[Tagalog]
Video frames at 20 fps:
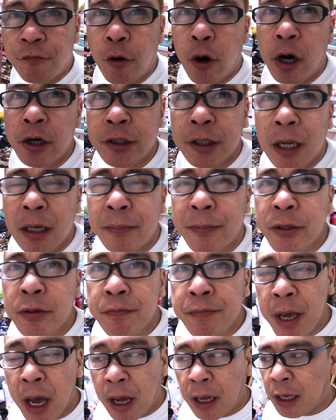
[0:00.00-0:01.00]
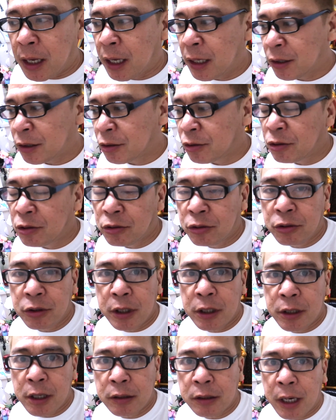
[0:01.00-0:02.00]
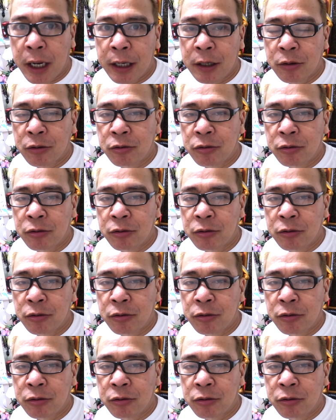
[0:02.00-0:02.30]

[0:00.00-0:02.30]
4 hours lang naman yung biyahe, so itatry